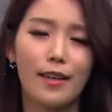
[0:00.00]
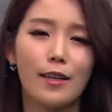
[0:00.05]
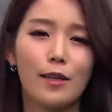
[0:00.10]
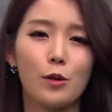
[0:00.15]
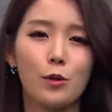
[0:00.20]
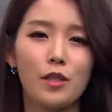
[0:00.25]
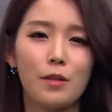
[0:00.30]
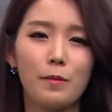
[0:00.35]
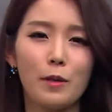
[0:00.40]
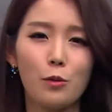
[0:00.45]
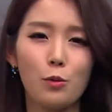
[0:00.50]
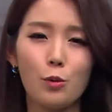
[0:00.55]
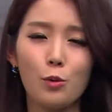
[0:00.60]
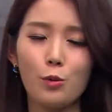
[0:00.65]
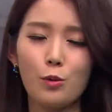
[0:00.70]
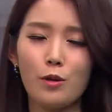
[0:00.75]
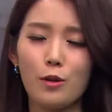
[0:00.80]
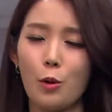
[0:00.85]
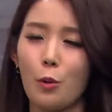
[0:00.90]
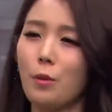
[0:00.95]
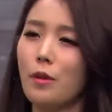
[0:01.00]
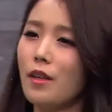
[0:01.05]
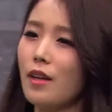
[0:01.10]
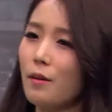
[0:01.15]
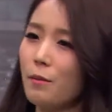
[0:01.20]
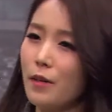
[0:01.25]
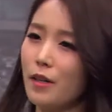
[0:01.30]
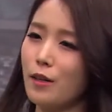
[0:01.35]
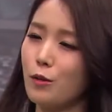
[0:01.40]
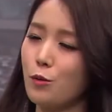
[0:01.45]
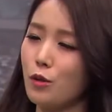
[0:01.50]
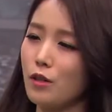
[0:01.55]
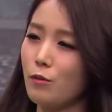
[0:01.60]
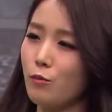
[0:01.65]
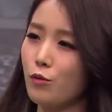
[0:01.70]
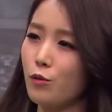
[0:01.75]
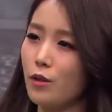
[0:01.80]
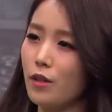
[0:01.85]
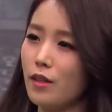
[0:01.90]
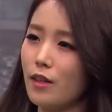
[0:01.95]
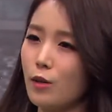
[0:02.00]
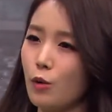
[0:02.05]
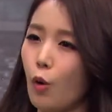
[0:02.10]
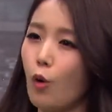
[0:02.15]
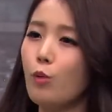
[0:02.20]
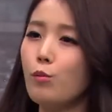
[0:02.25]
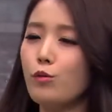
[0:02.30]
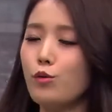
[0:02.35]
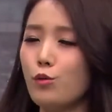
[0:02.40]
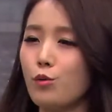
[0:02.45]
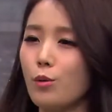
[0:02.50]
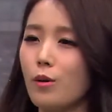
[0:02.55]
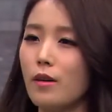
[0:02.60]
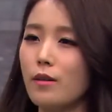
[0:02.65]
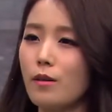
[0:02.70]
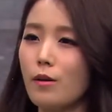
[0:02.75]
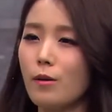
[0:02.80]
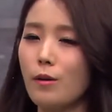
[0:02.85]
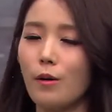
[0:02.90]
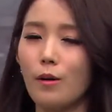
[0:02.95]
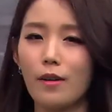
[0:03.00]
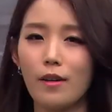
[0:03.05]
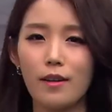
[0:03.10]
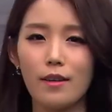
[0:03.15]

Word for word: 그렇지만 또 전남이 최근 분위기가 너무 좋아서